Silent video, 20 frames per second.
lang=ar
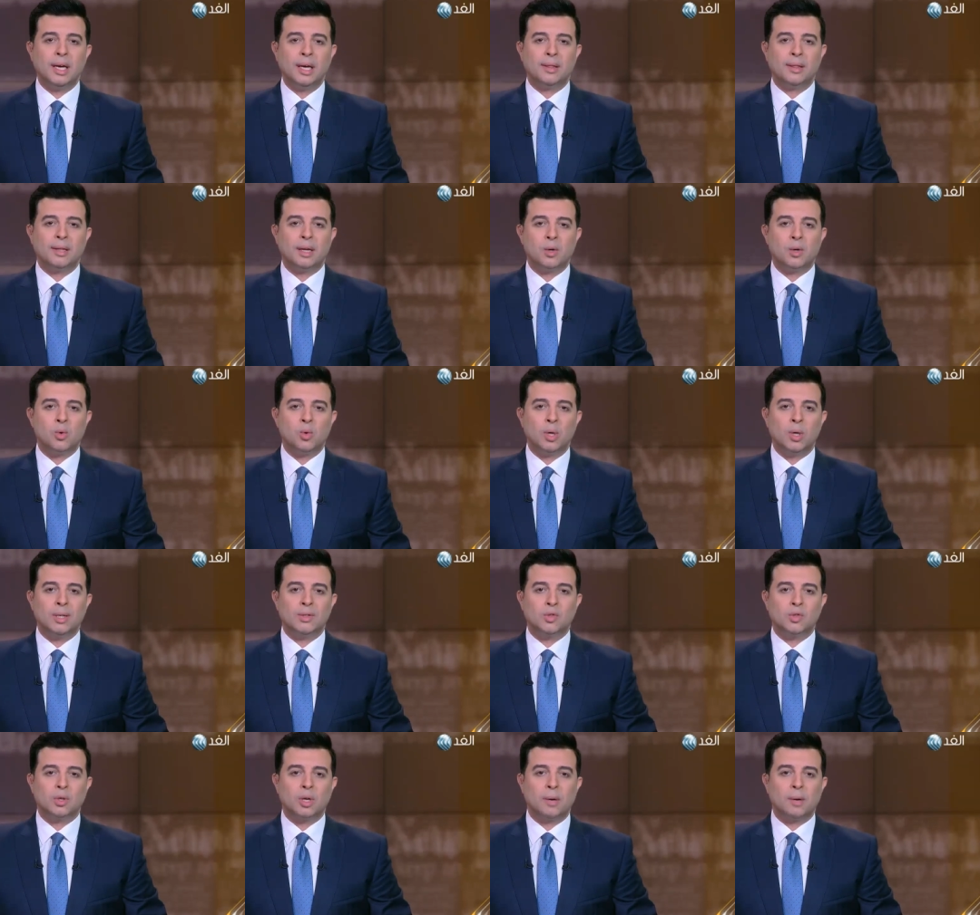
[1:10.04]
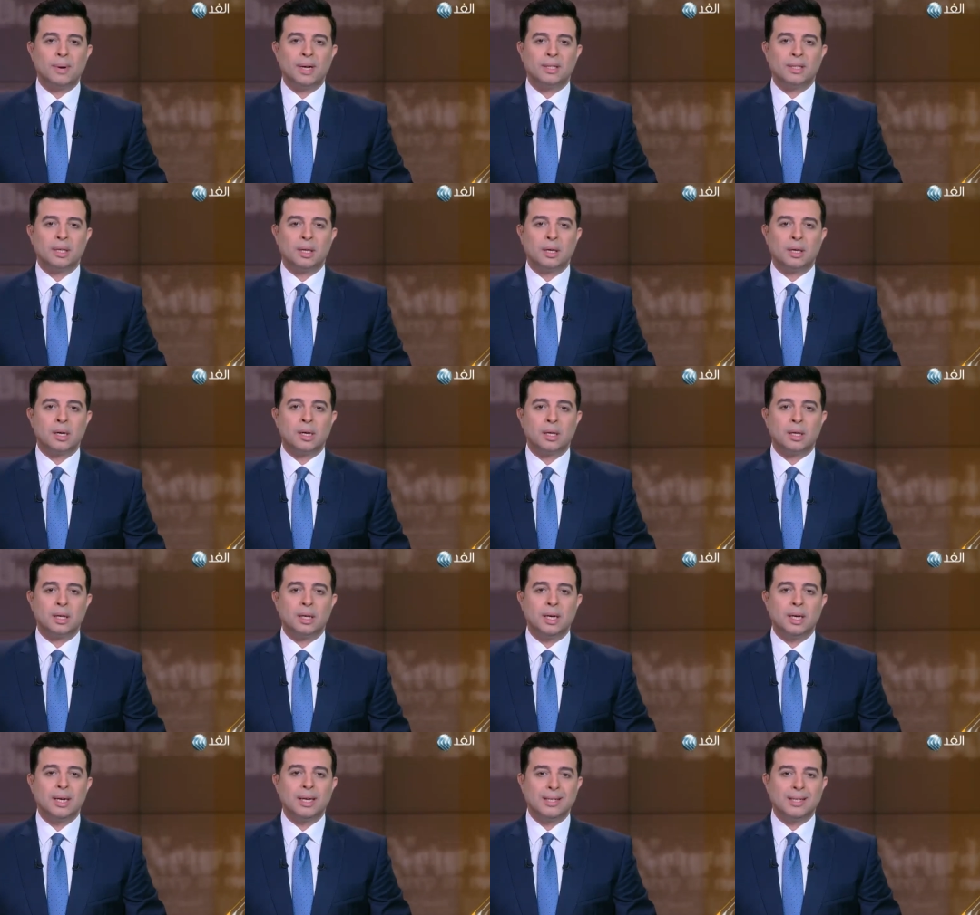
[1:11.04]
احذروا اضطرابات
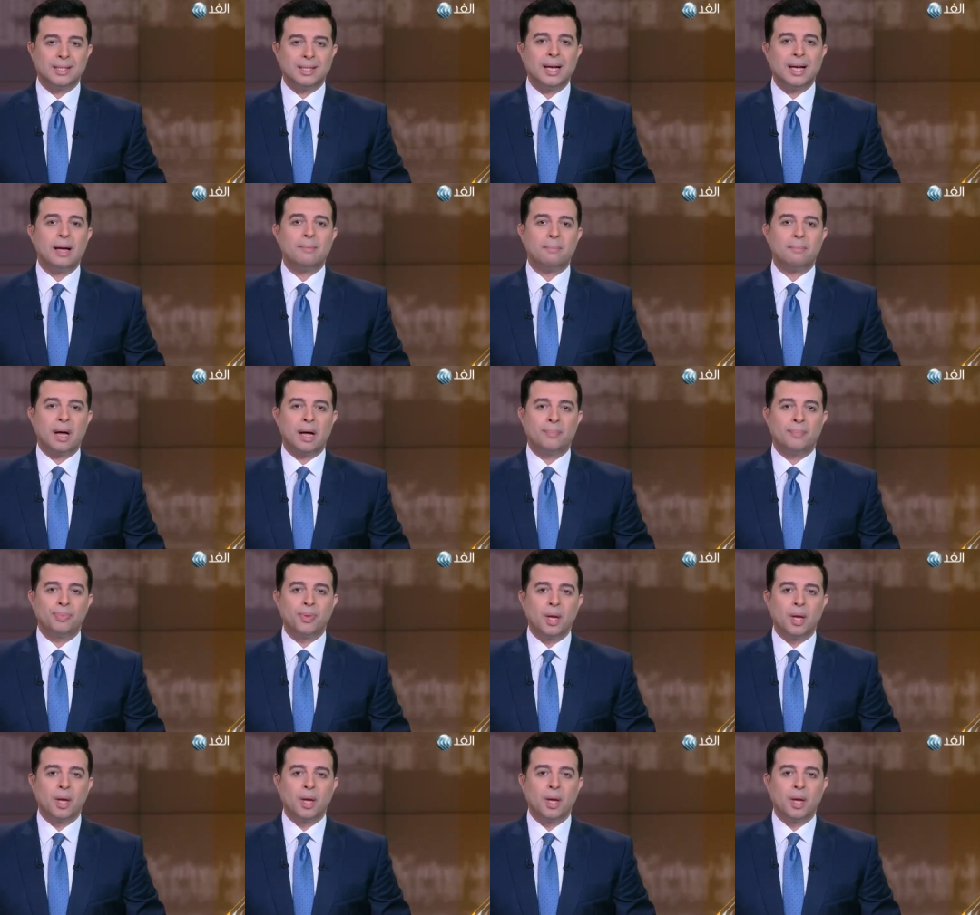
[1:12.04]
العراق سامة